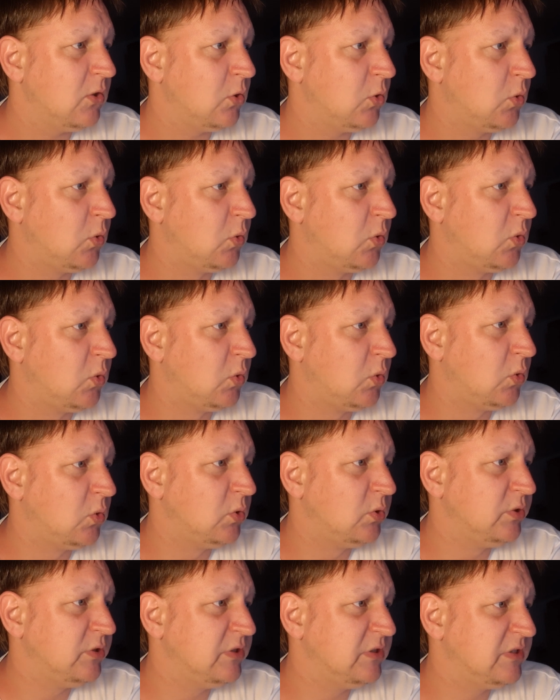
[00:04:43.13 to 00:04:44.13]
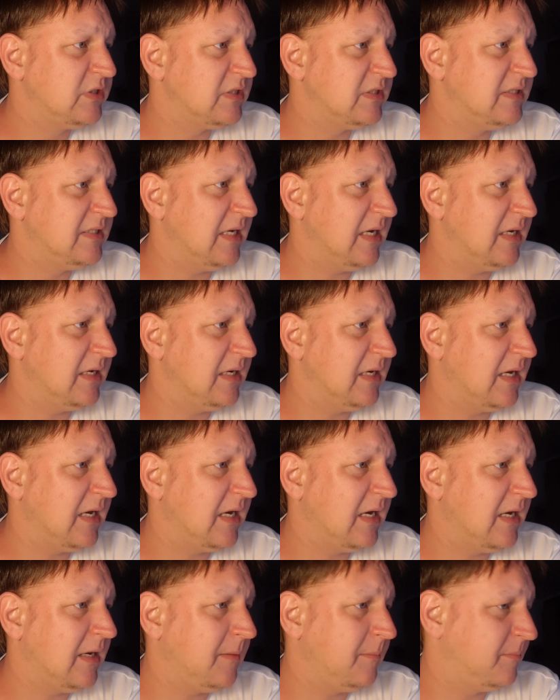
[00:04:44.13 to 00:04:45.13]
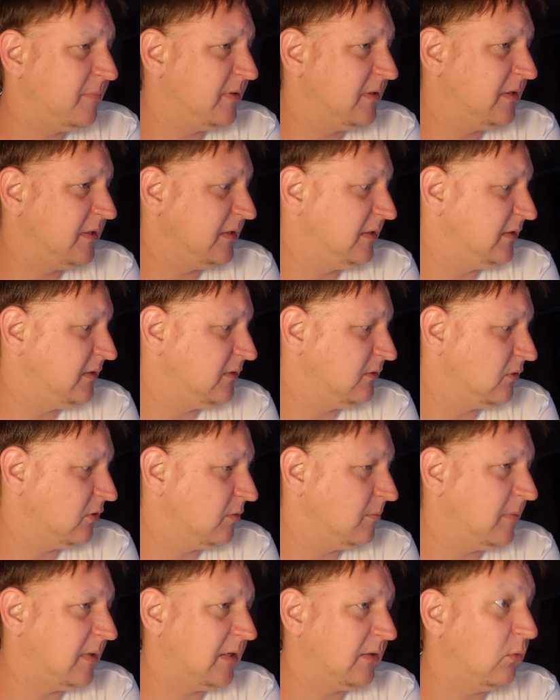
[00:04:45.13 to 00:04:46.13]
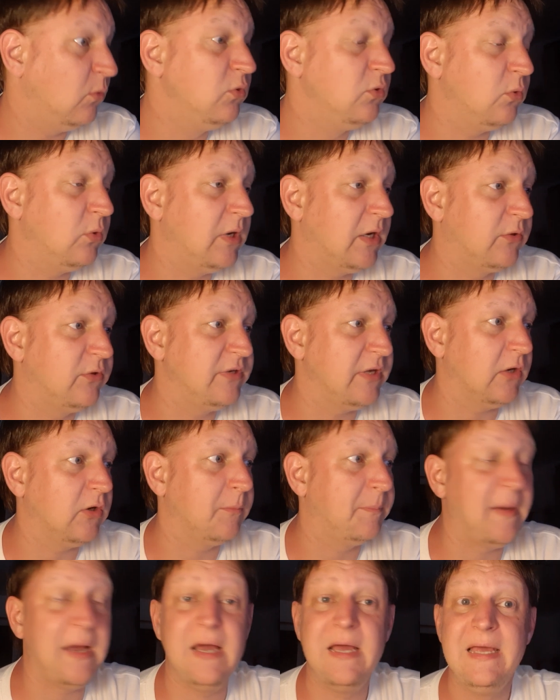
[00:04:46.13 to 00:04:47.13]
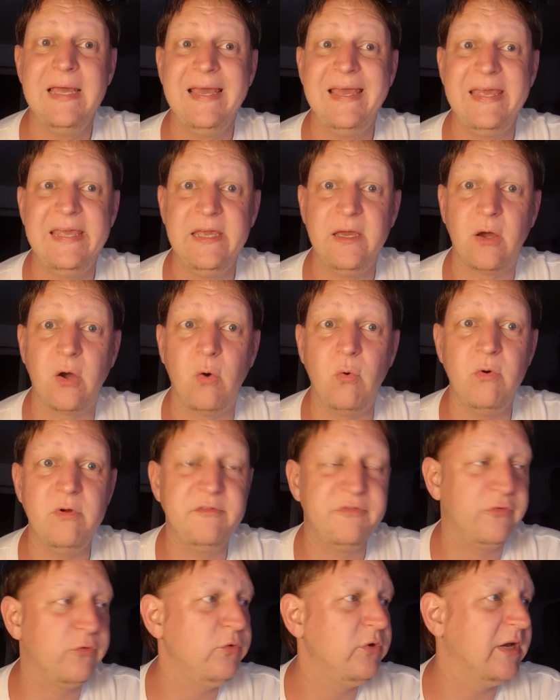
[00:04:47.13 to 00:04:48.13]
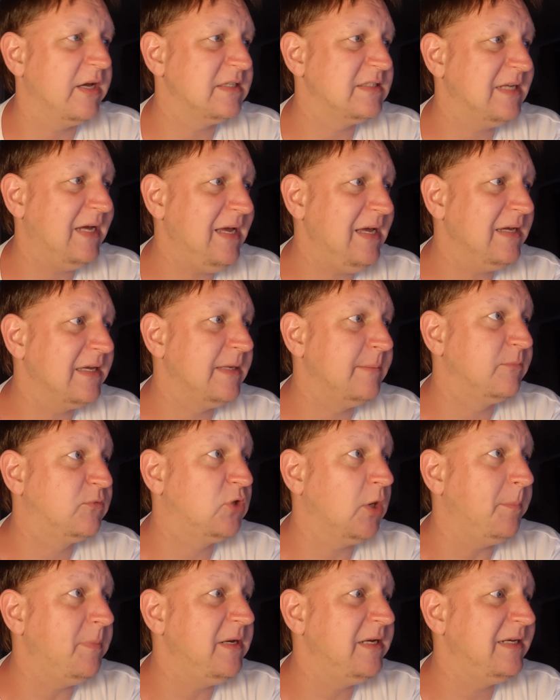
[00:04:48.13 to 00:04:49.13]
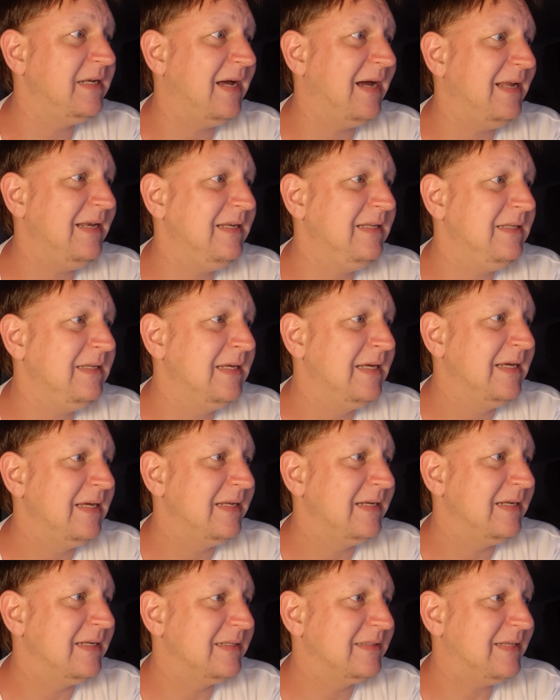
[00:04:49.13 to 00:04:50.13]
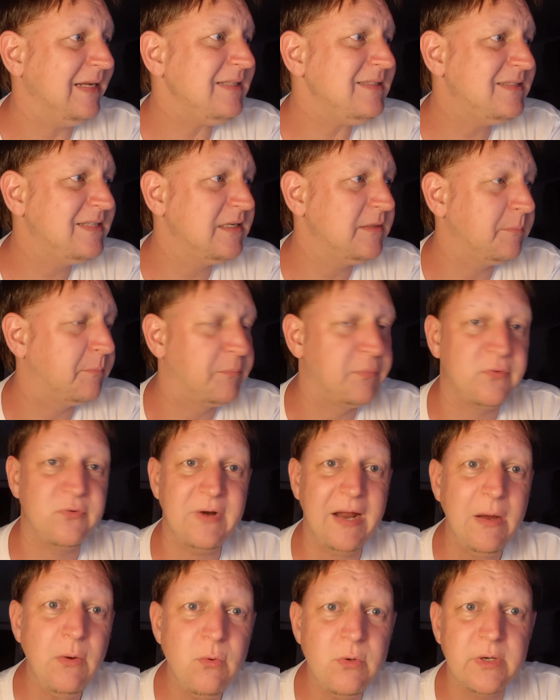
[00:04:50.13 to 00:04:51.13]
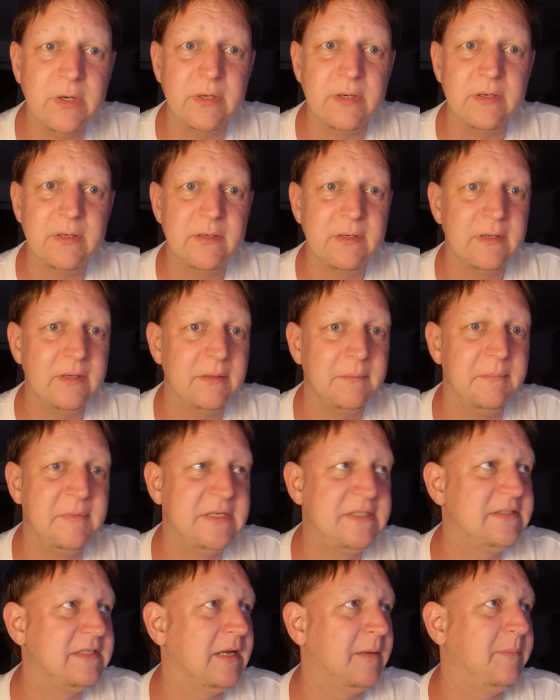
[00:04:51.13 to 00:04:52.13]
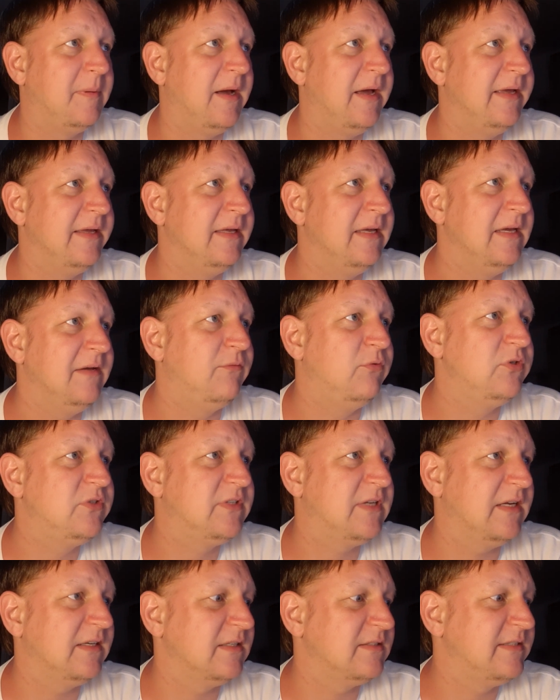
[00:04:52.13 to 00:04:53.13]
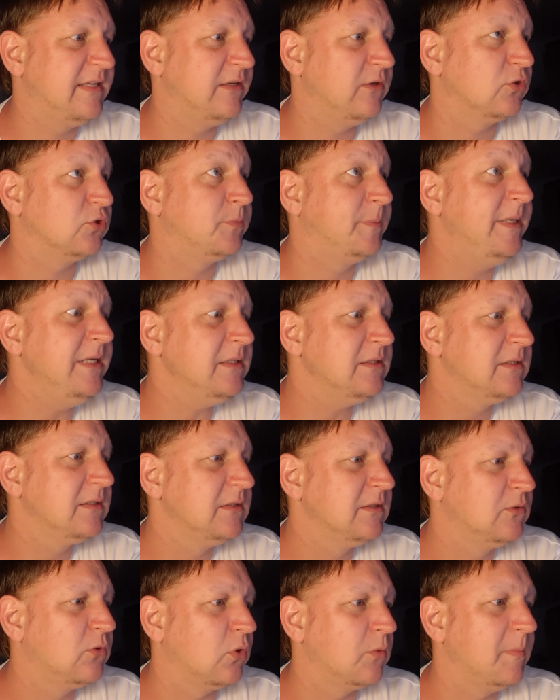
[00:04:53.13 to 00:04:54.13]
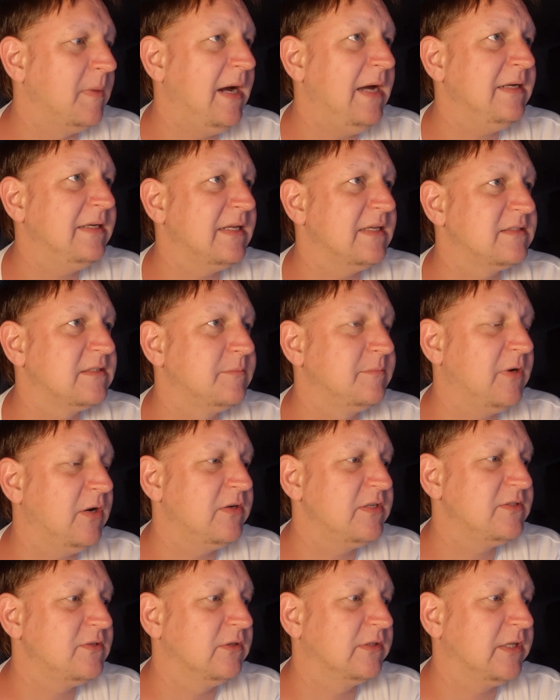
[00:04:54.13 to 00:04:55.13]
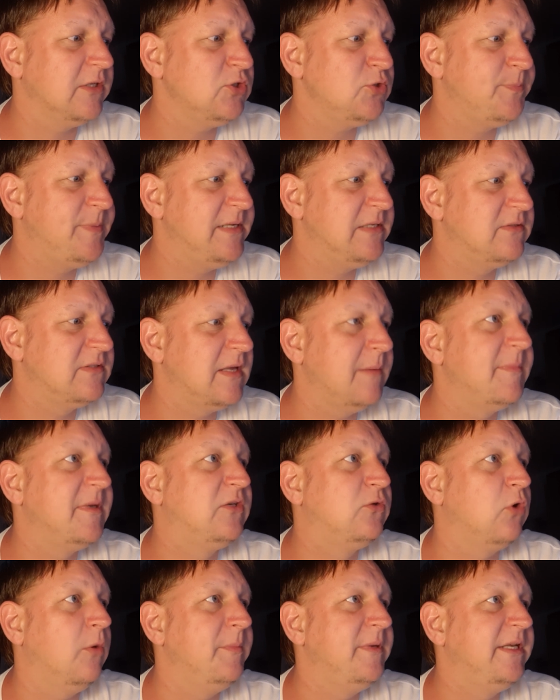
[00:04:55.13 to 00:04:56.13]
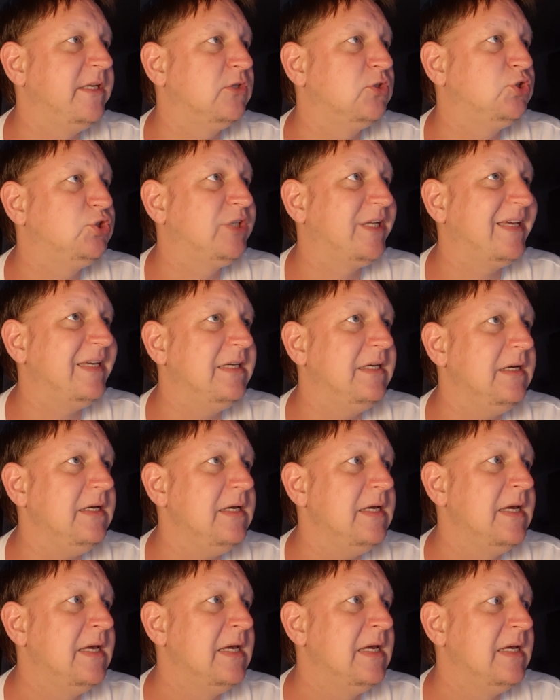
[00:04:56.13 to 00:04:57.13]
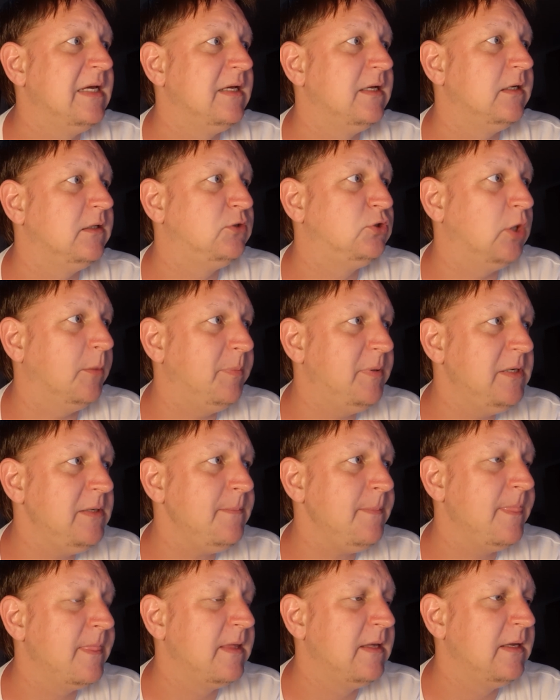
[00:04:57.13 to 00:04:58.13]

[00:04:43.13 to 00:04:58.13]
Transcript: Und dann habe ich noch im An und, und natürlich auch noch ein paar Heroen früherer Tage im Doppel in Halle äh, Dustin Brown mit dabei. Wusste gar nicht, dass der noch spielt. Guck mal an, Dustin Brown ist noch drin, spielt zusammen mit Dominik Stricker im Doppel